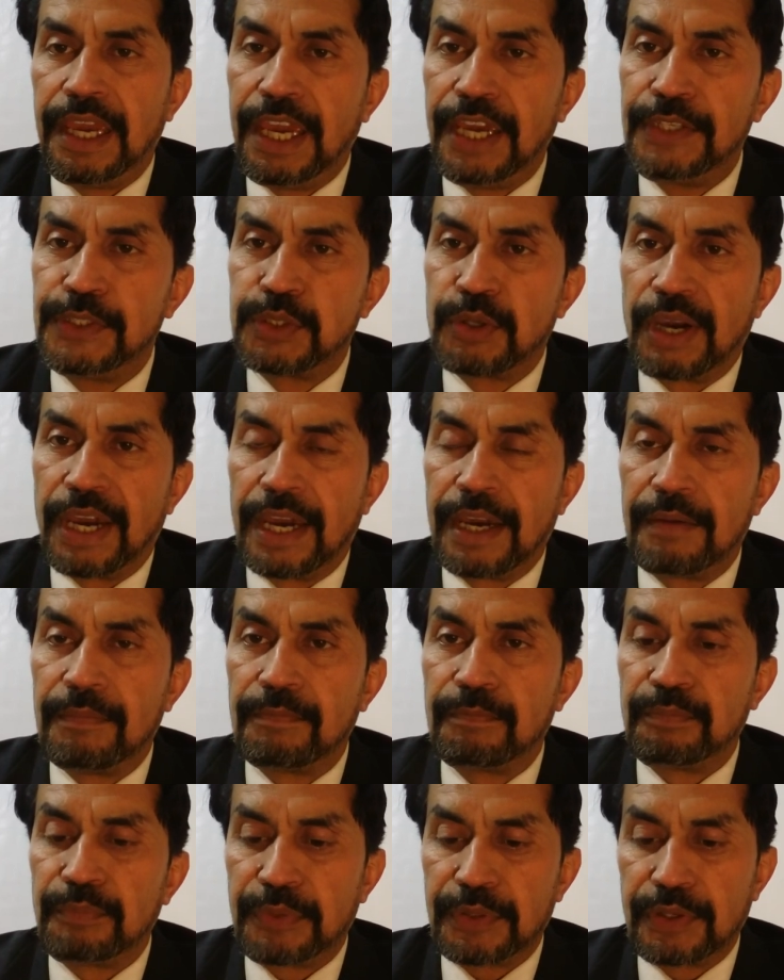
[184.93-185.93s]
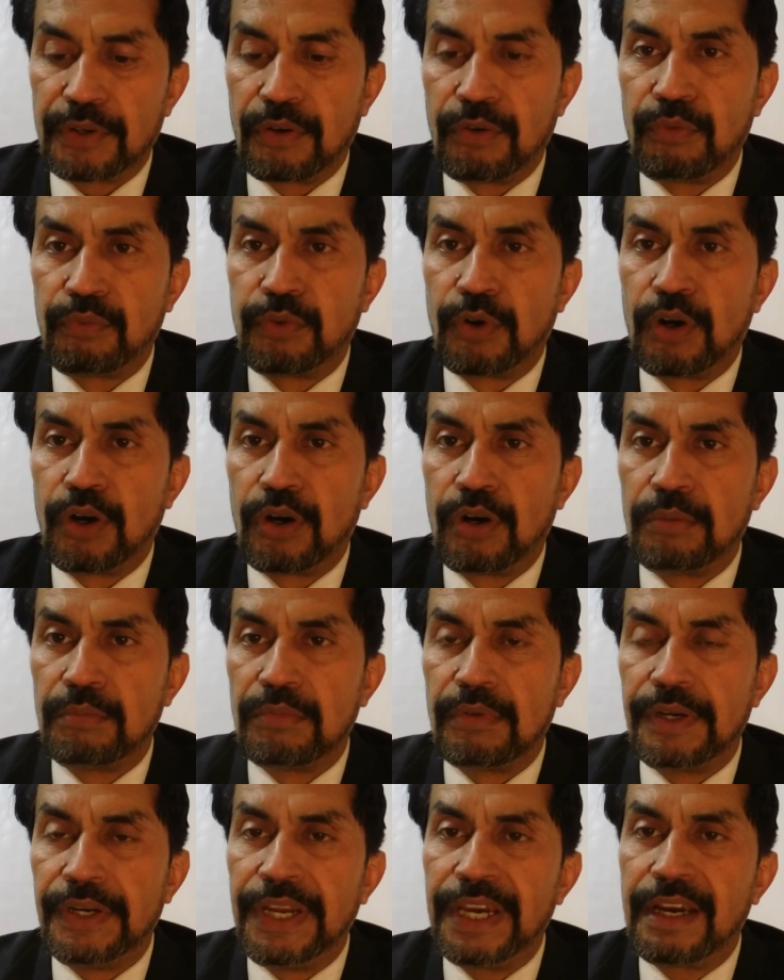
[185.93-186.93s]
एक जो है वो
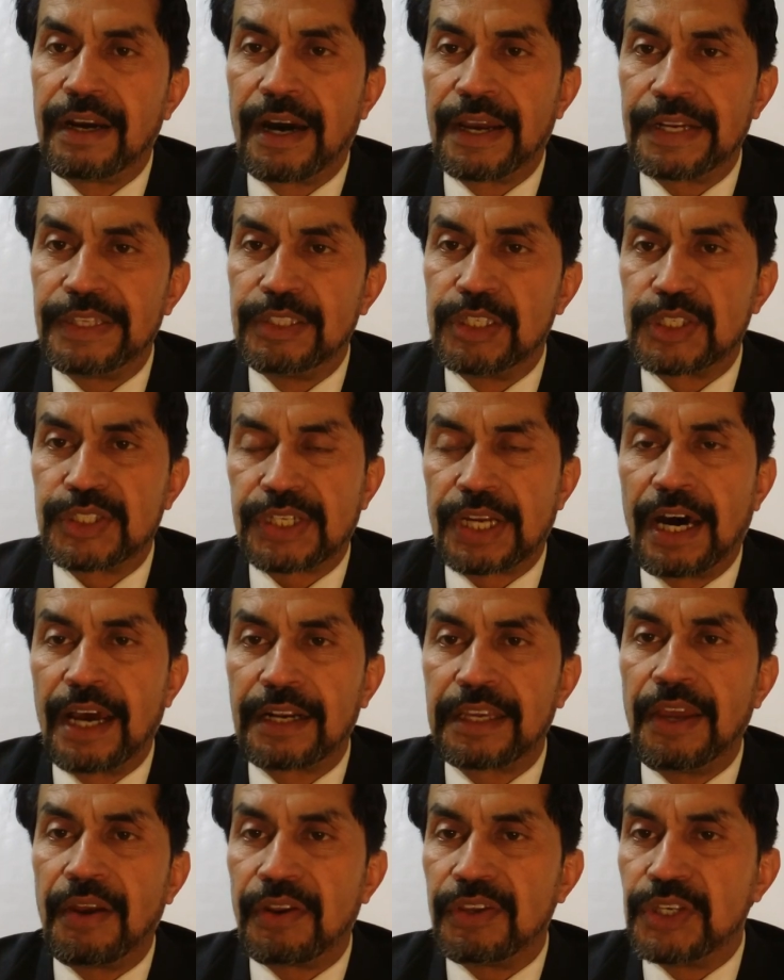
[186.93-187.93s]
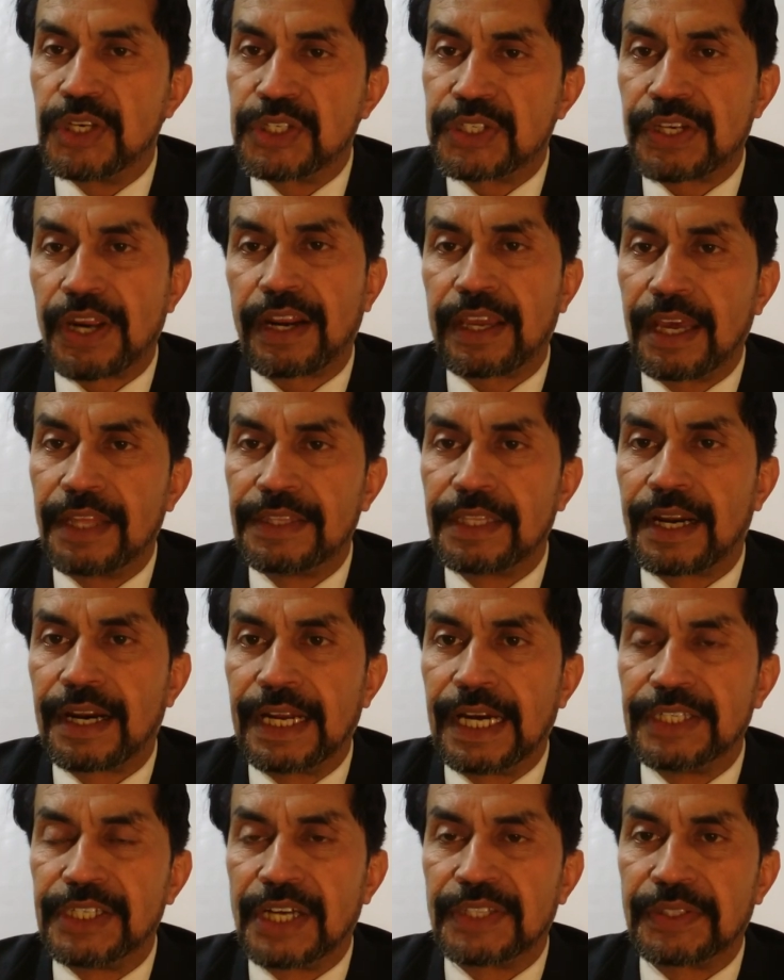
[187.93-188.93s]
निका रजिस्ट्रार के रजिस्टर के अंदर
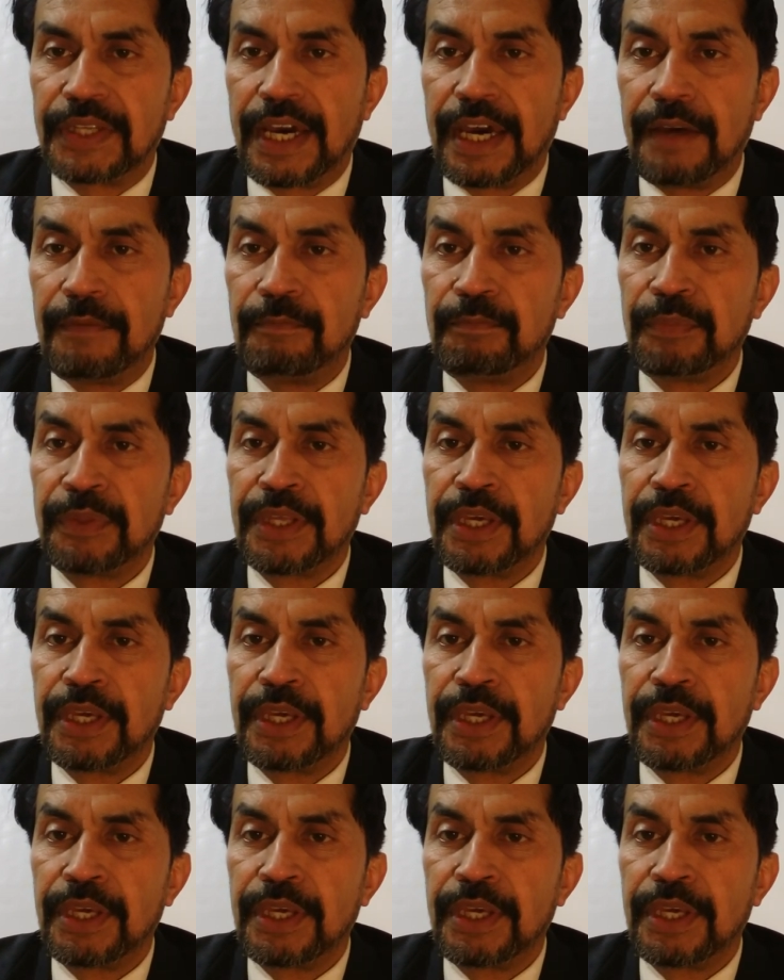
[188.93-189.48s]
रह जाता है